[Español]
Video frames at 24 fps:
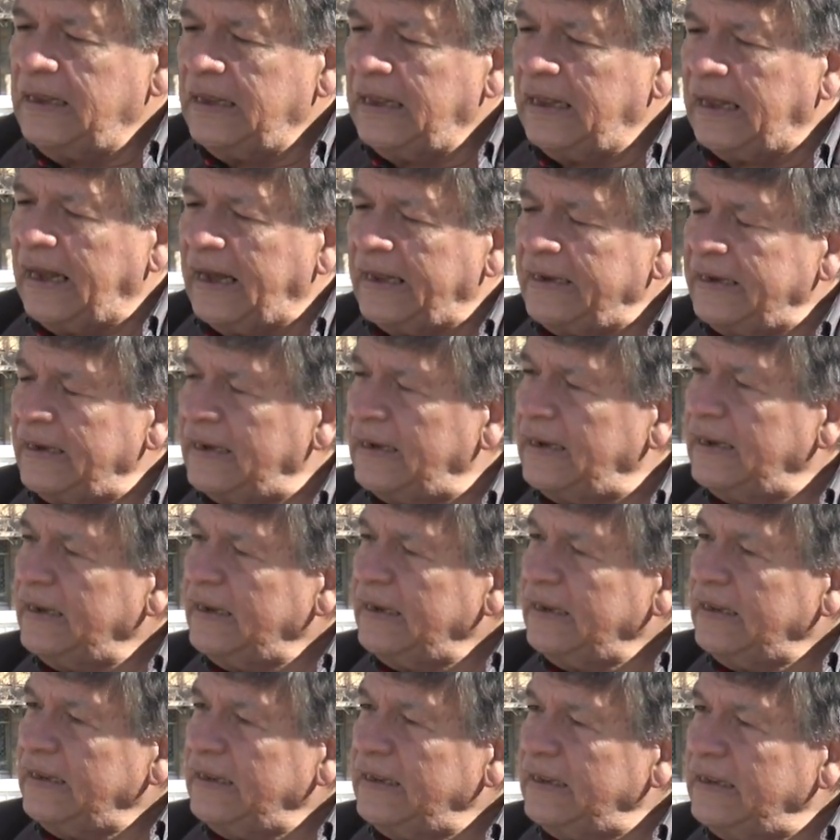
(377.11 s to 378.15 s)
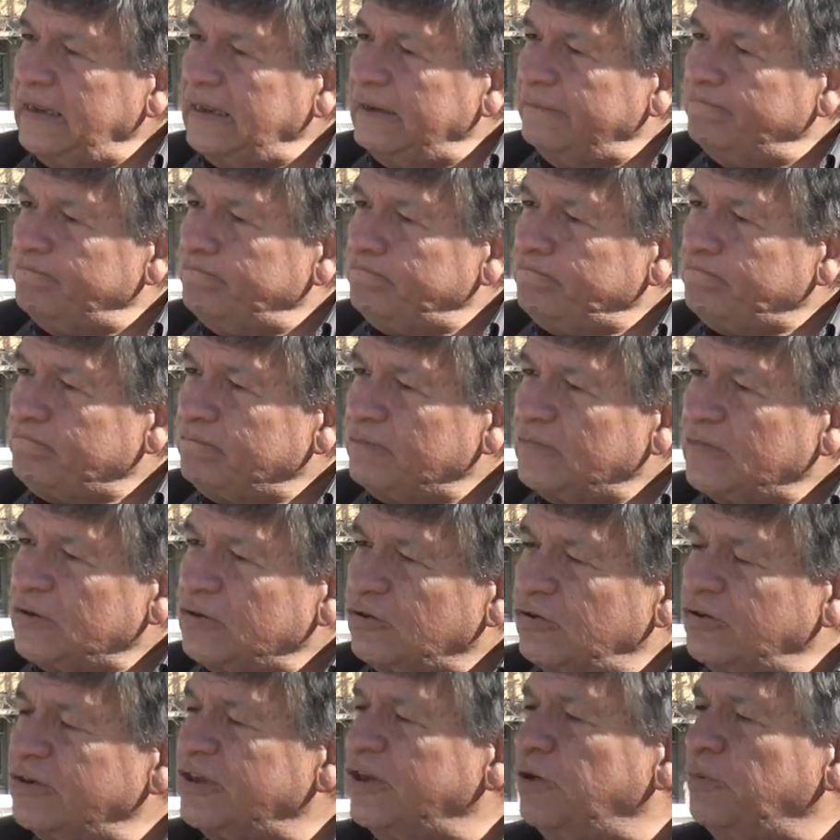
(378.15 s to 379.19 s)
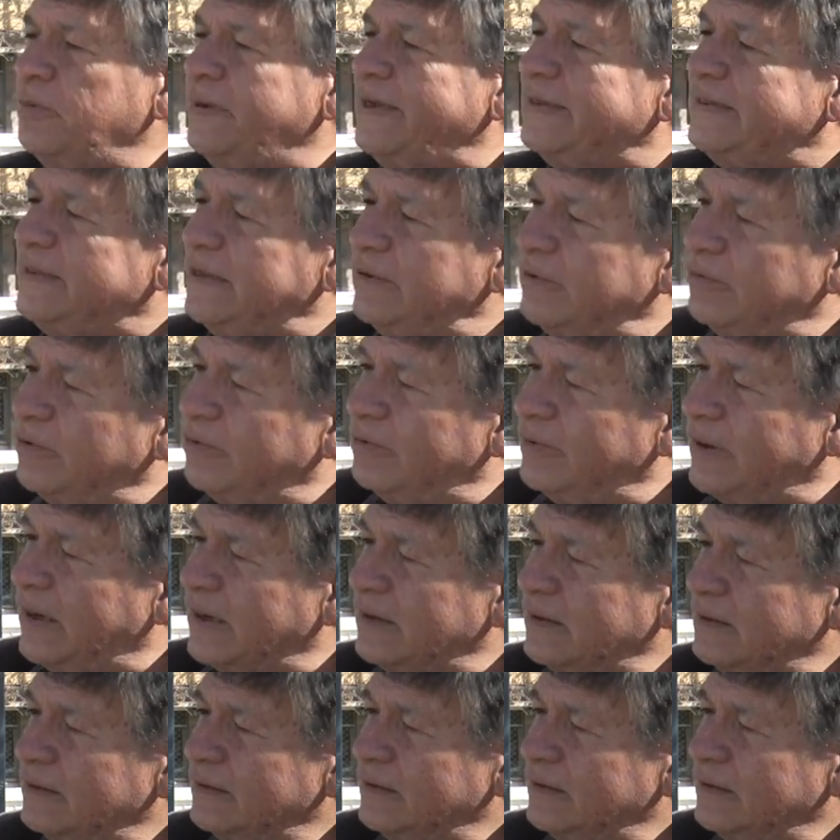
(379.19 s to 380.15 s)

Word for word: Eh, Ariel, ¿y mm, ¿con qué objetivo va